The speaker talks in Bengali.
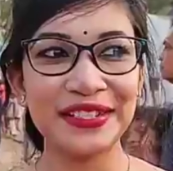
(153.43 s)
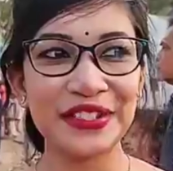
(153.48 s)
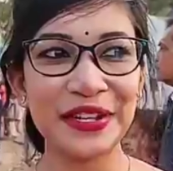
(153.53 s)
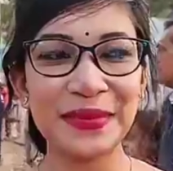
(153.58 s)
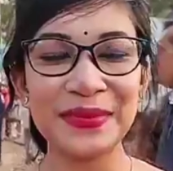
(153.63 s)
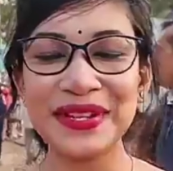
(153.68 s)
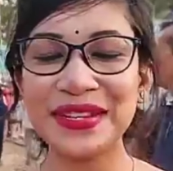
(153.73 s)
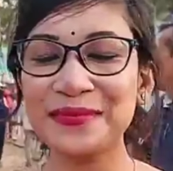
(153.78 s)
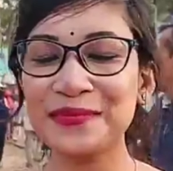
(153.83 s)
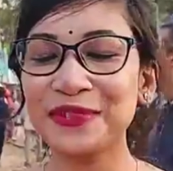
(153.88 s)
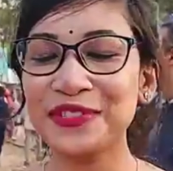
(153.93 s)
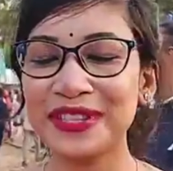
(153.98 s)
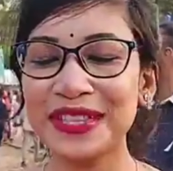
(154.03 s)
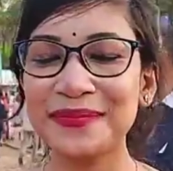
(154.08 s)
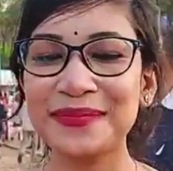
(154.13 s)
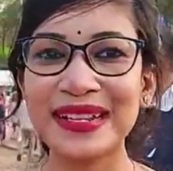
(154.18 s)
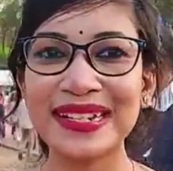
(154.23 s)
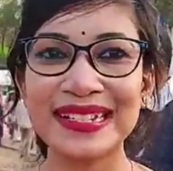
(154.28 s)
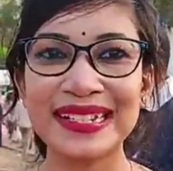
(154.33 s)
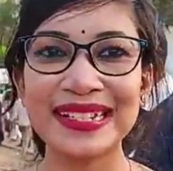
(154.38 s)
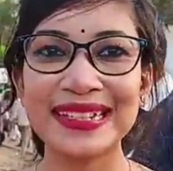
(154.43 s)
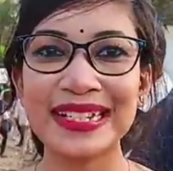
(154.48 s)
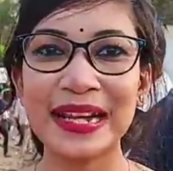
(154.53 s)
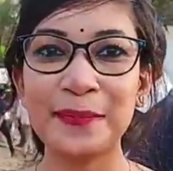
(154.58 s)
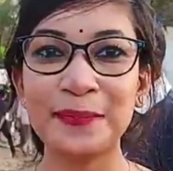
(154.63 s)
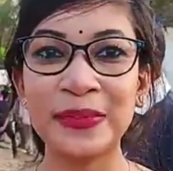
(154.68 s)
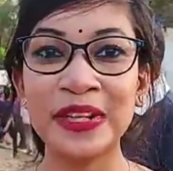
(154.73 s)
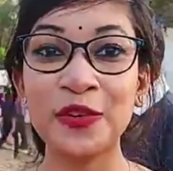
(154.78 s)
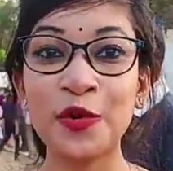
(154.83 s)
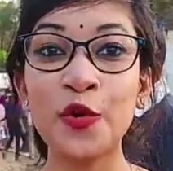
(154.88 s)
সবাই বুঝতে পারছে যে
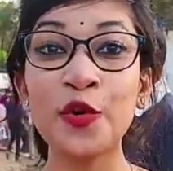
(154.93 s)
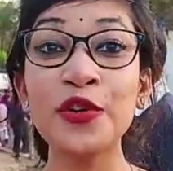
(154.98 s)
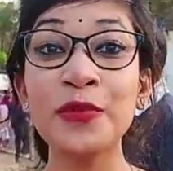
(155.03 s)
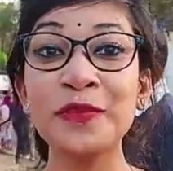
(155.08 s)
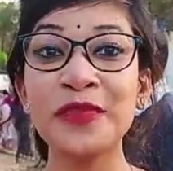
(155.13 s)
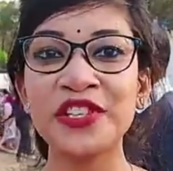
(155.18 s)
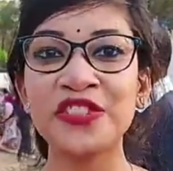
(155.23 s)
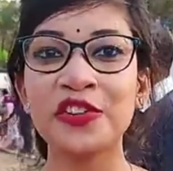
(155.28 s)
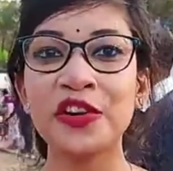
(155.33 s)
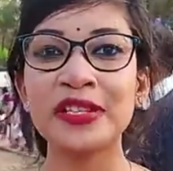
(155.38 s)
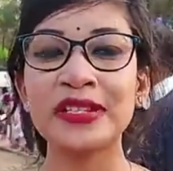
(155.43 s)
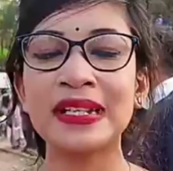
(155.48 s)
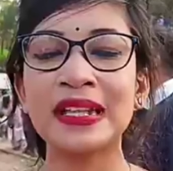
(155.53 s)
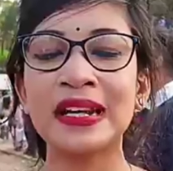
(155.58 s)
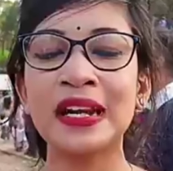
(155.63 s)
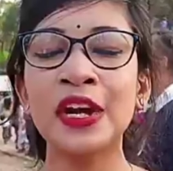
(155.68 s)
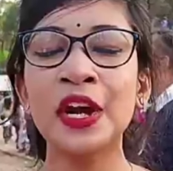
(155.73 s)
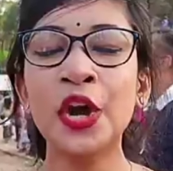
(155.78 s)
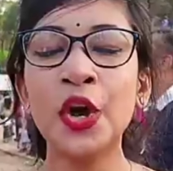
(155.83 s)
আপনি কোন বিষয়টা